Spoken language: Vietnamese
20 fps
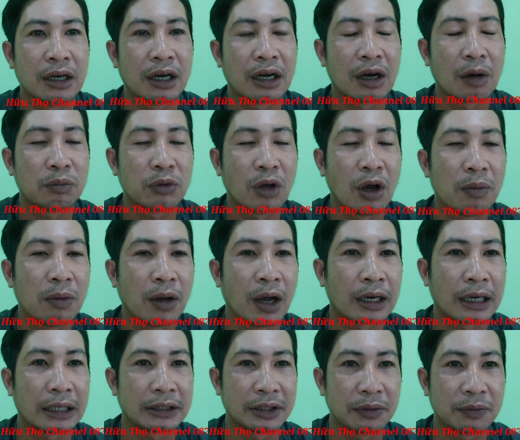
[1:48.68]
không tốt
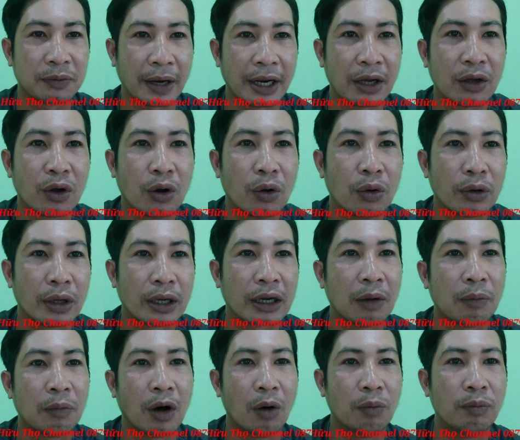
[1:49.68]
hoặc là sức khỏe cô là
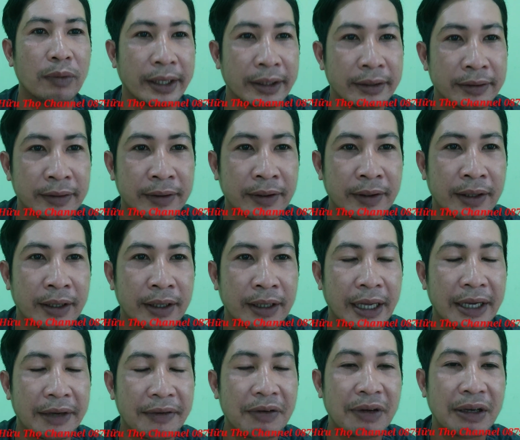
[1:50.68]
không ổn định
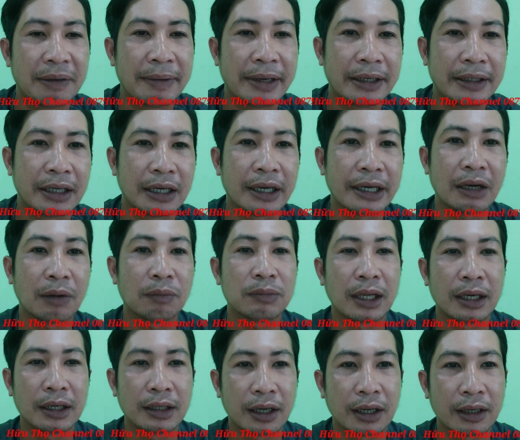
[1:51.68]
thì quý vị biết những cái thông
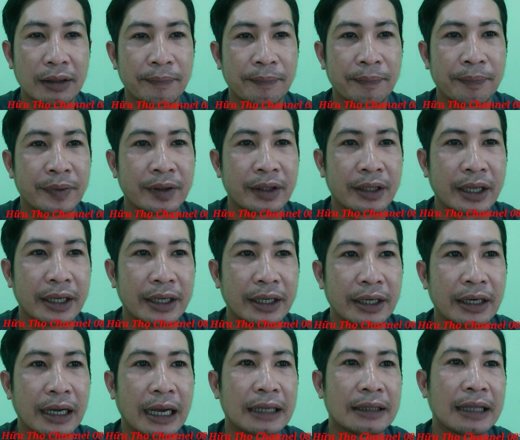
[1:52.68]
tin đó
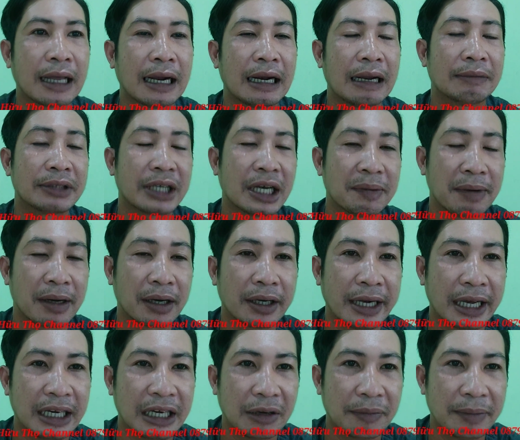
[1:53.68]
thì anh ta làm sao mà có
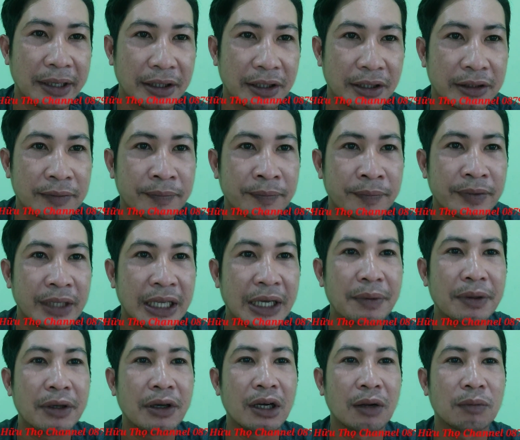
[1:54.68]
thể nào biết được
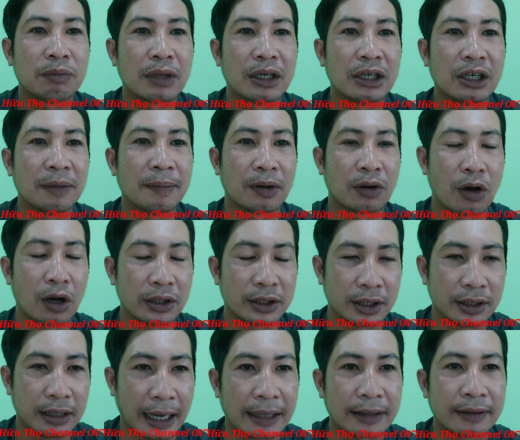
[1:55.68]
nếu những cái thông tin đó mà có
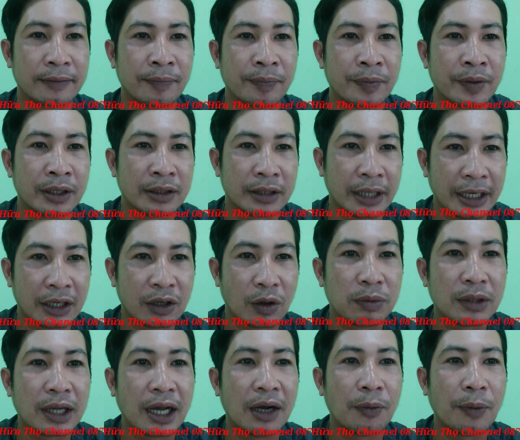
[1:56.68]
sự thật thì
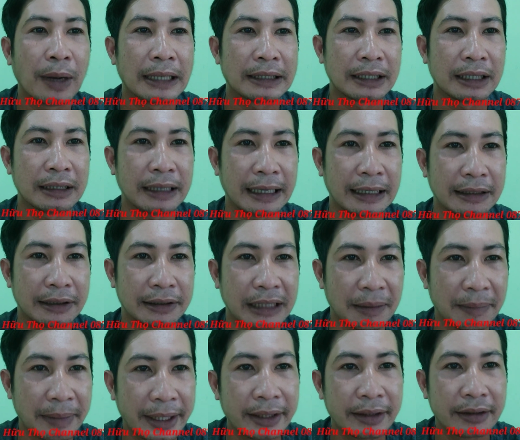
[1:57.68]
cũng cơ quan chức năng người
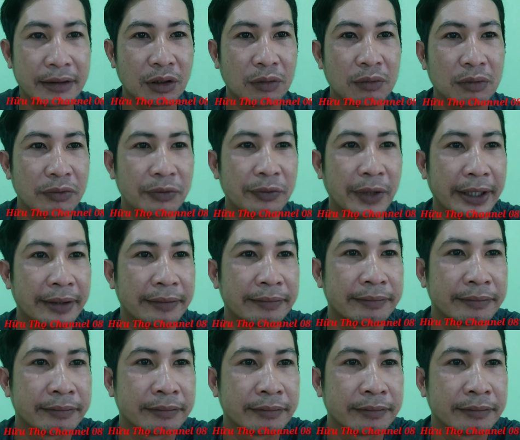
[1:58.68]
ta biết đúng không quý vị